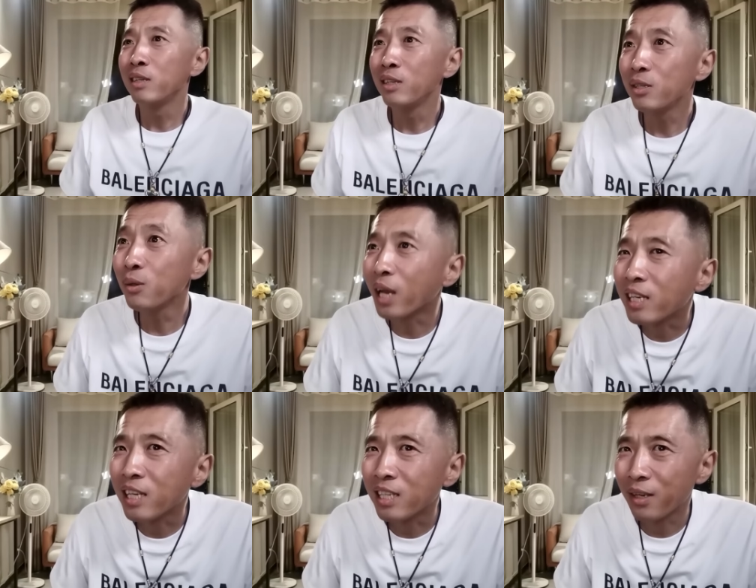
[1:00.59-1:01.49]
又来
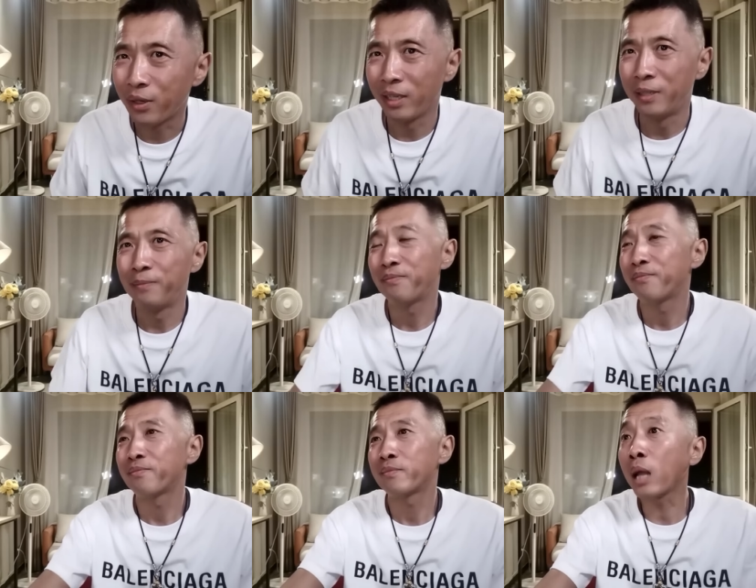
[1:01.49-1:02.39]
这个地方了，
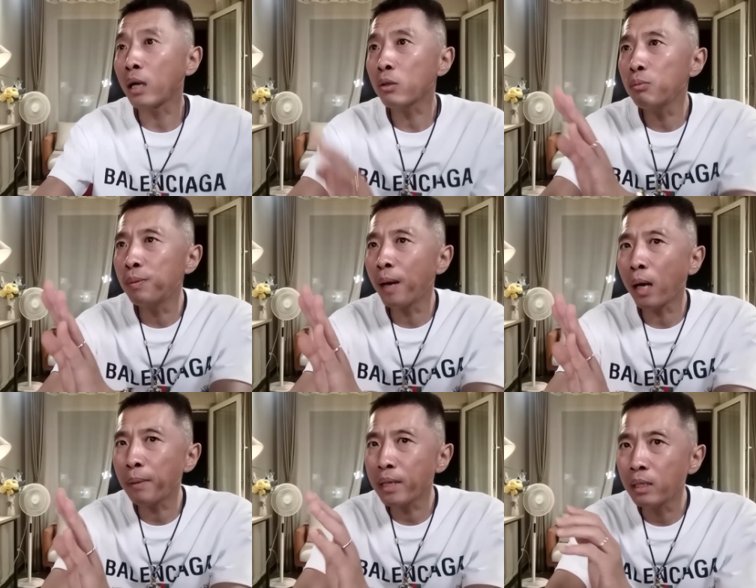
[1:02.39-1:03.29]
他都不怕
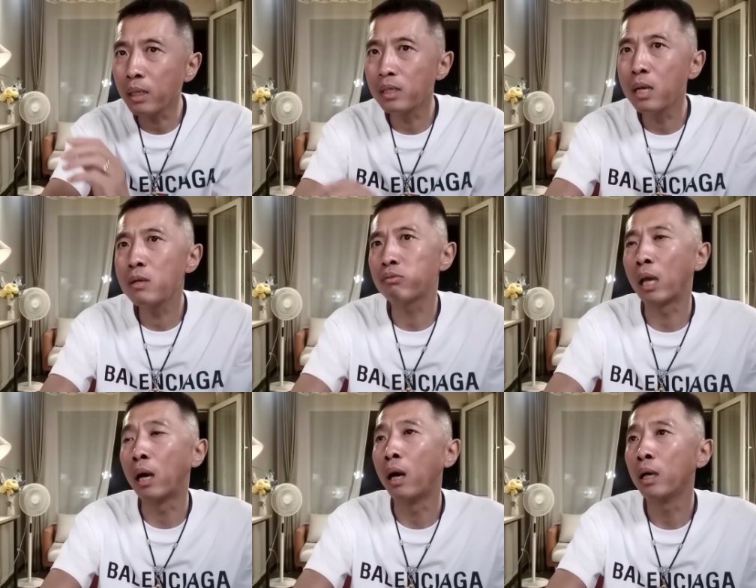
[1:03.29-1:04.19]
被人给认出来
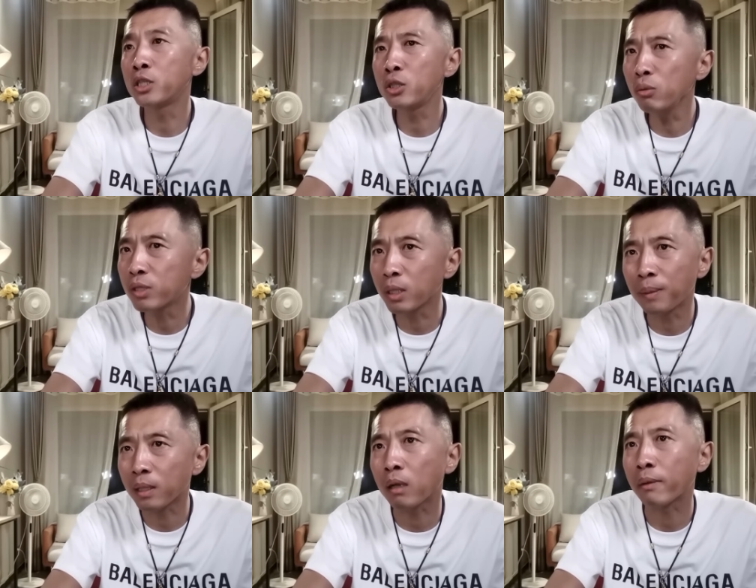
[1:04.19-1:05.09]
啊，就这
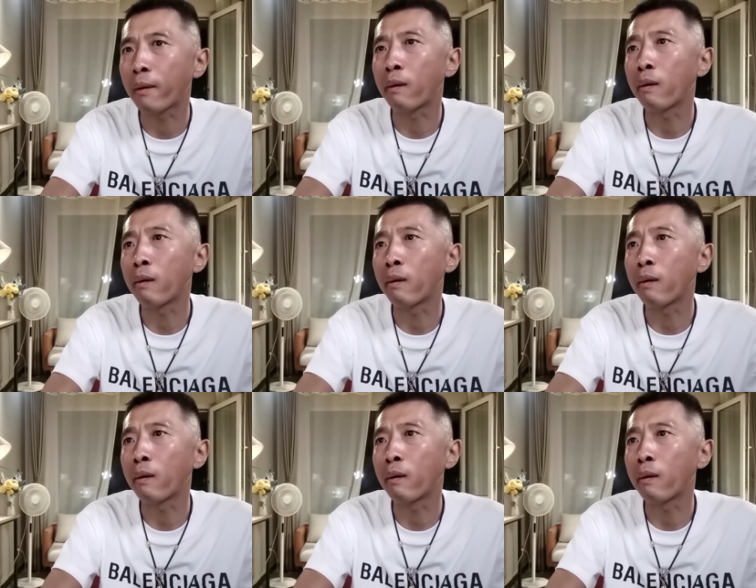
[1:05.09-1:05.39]
么大胆儿。